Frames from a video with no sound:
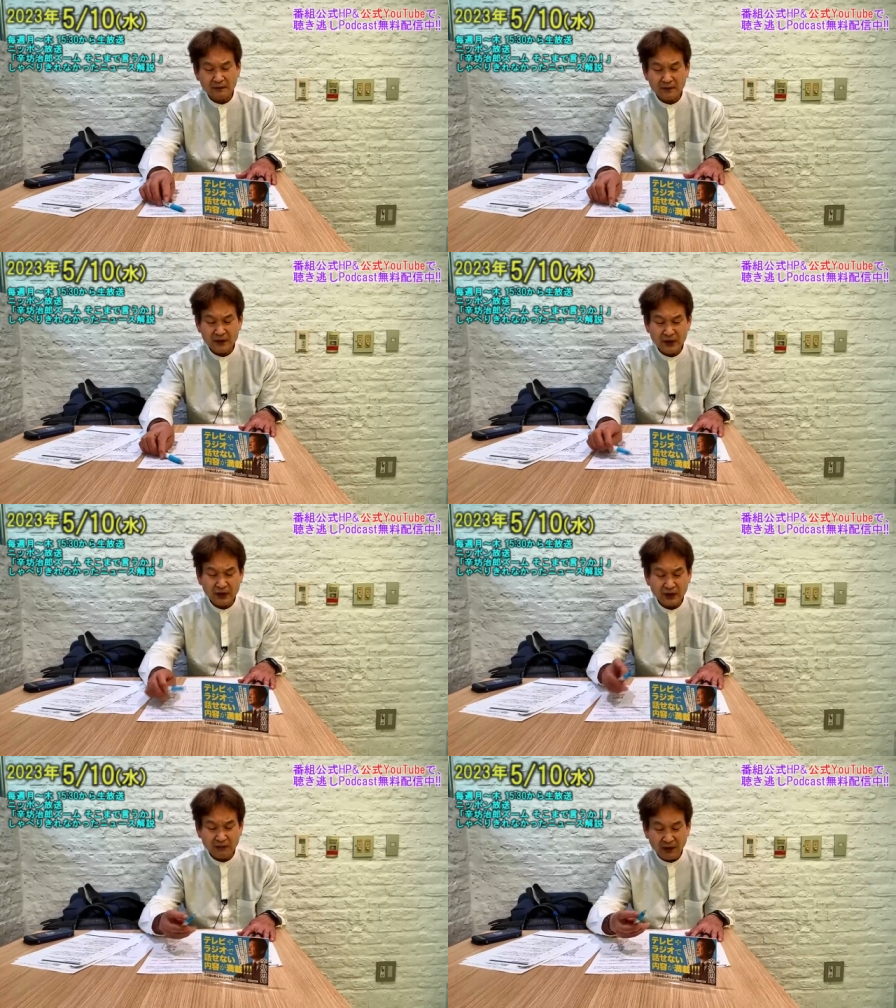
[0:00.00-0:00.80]

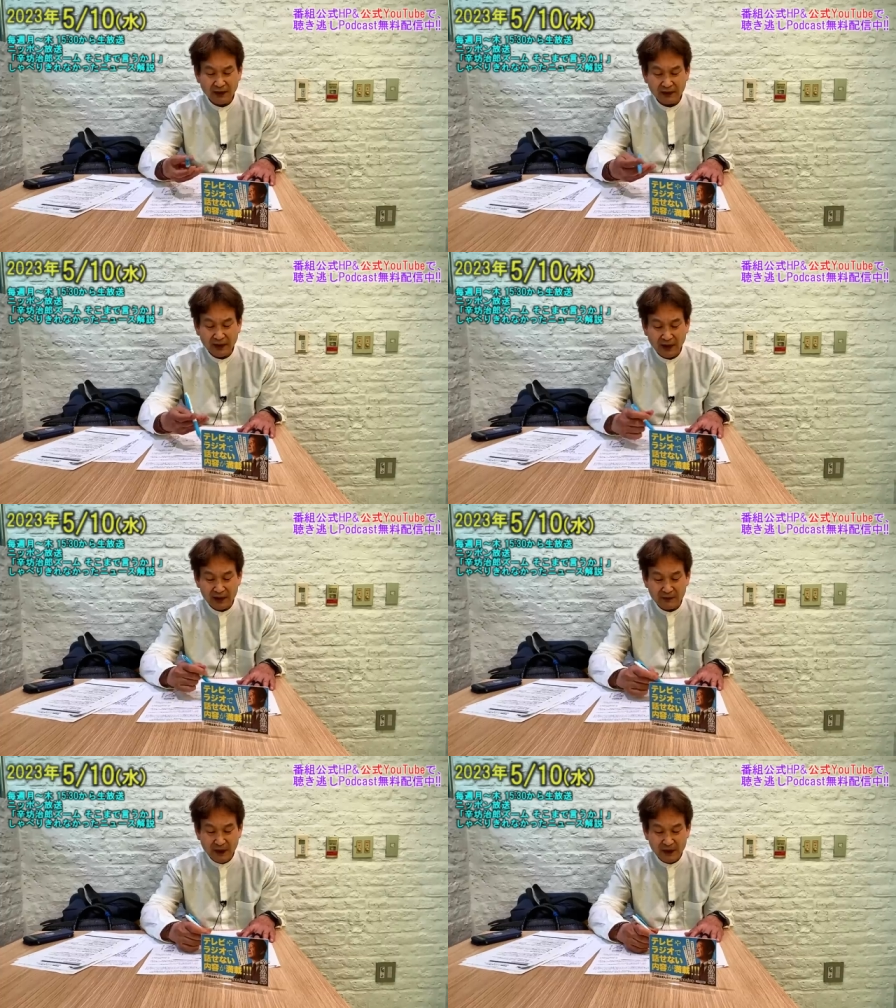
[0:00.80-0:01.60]
賃金は れいてん
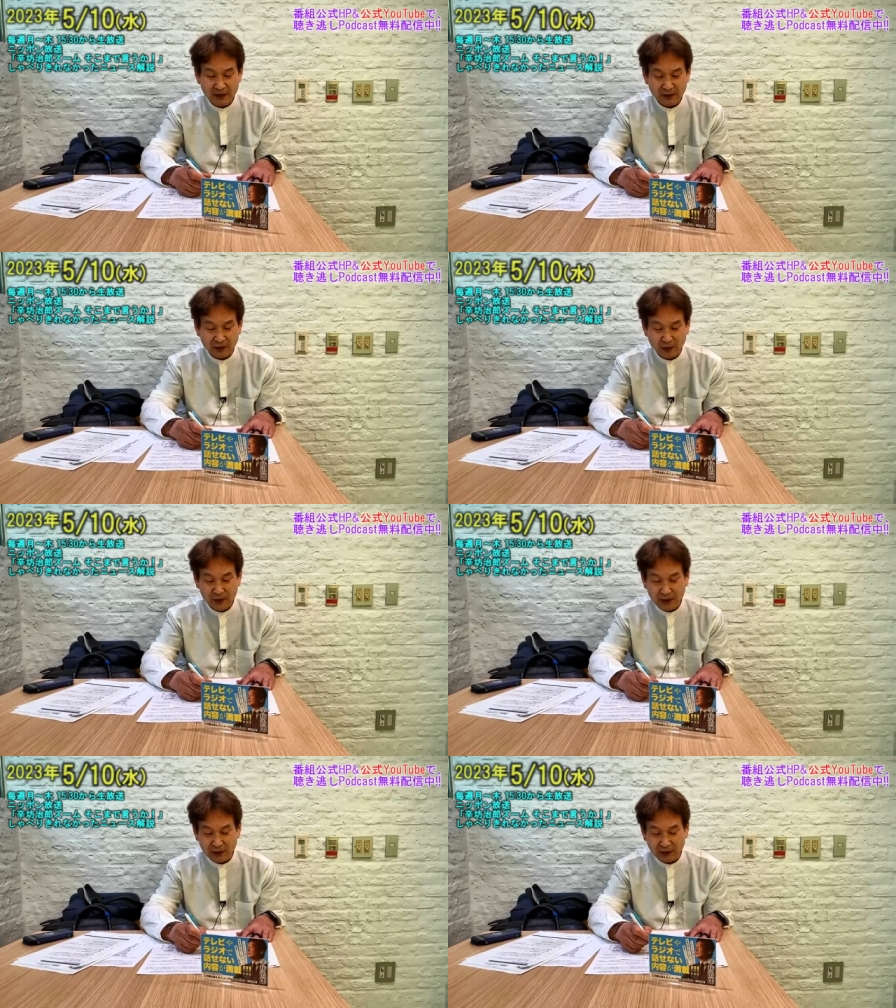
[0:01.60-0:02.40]
はちパーセント 伸
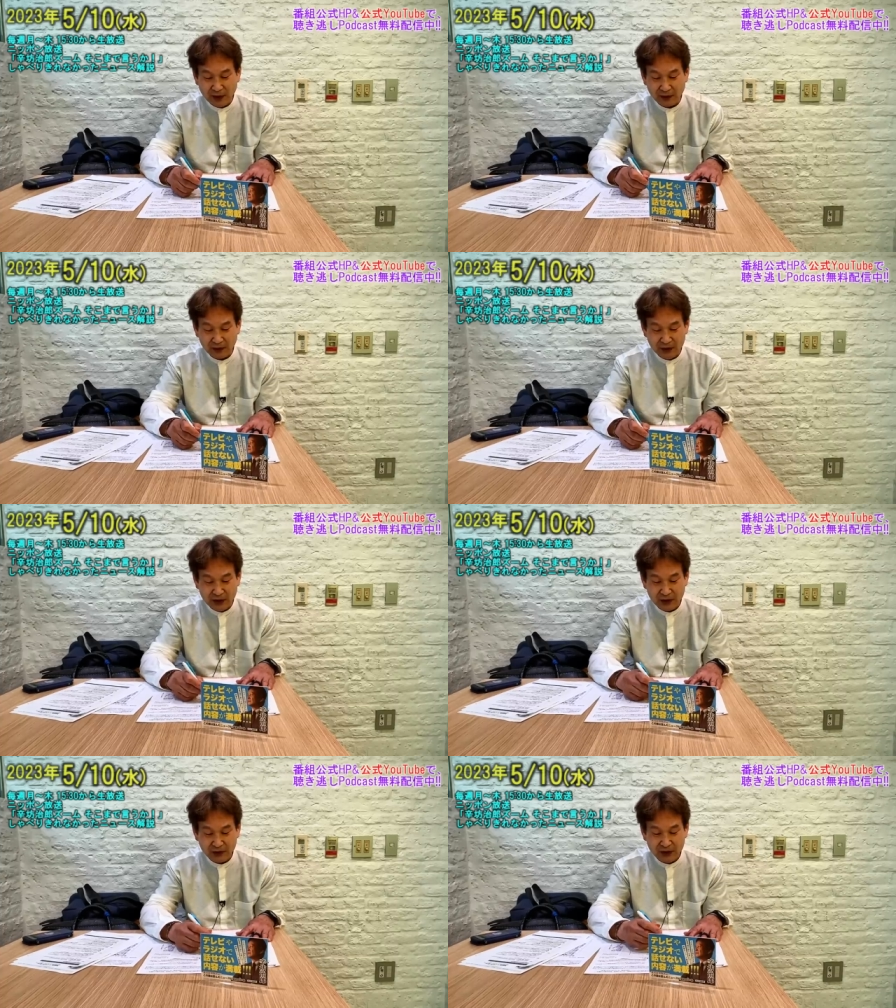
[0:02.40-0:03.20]
びてるんだけど、
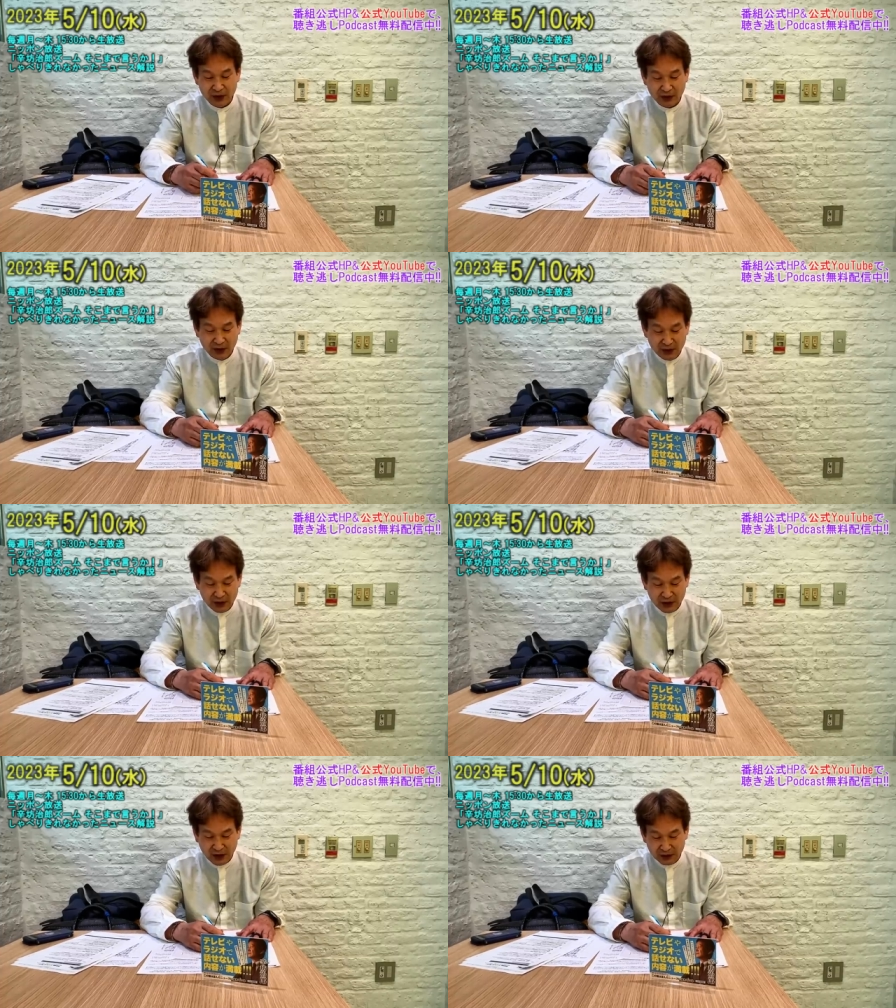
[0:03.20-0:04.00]
実質賃金が
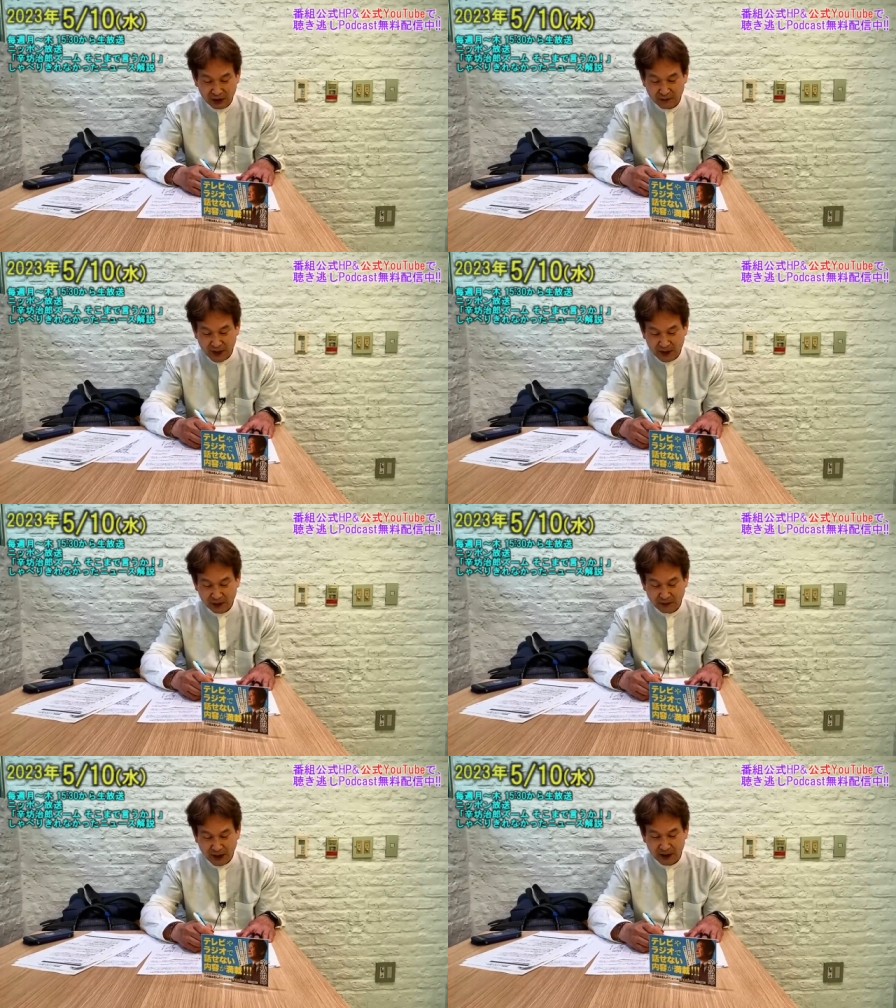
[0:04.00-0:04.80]
にてんきゅう
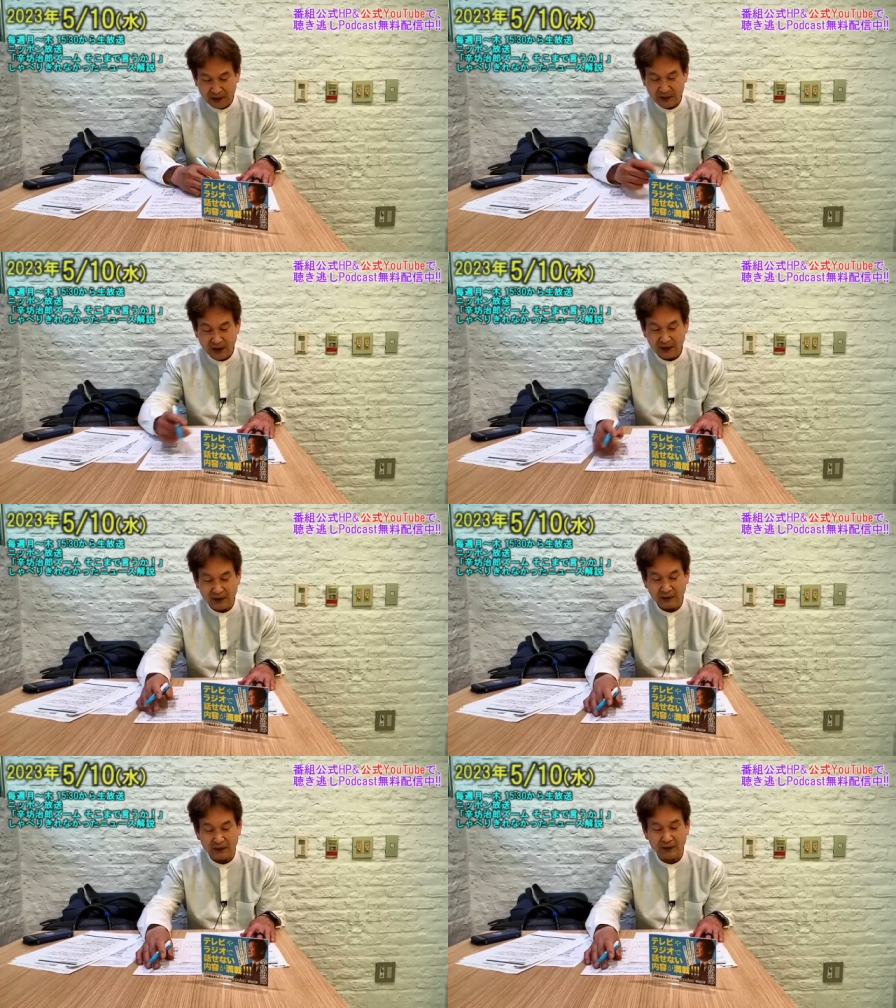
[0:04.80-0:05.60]
パーセント マイナスになっ
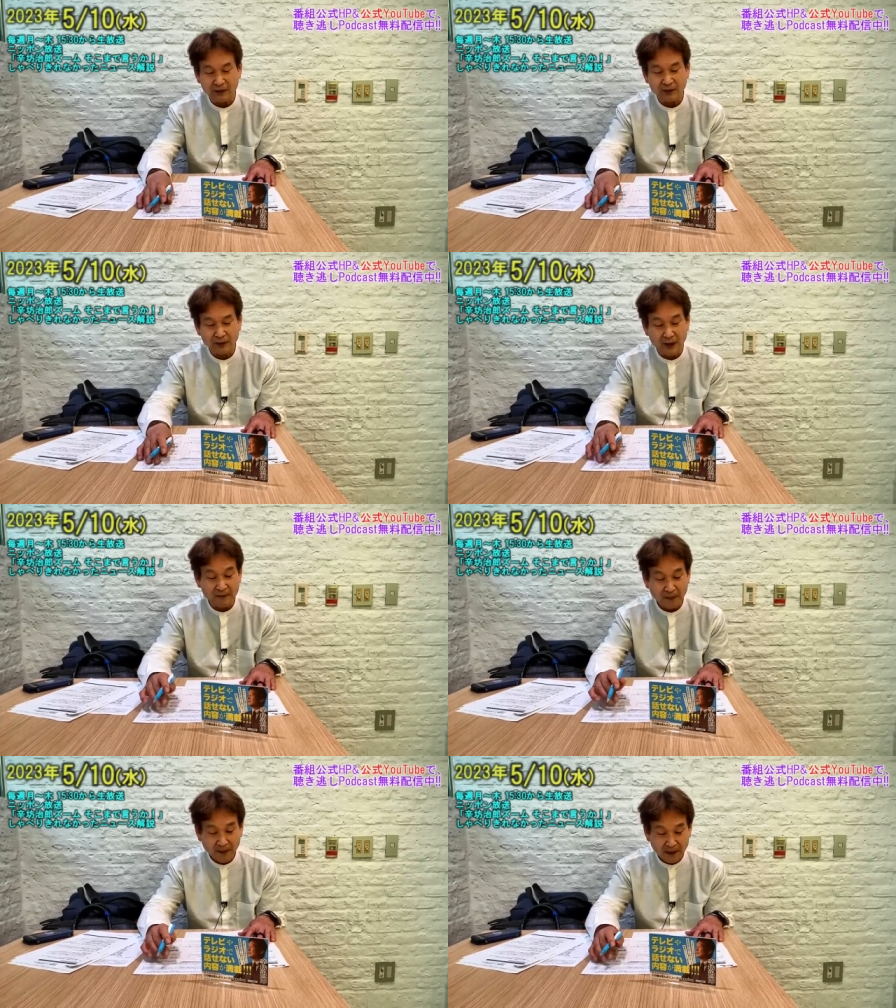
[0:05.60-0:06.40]
てるということは、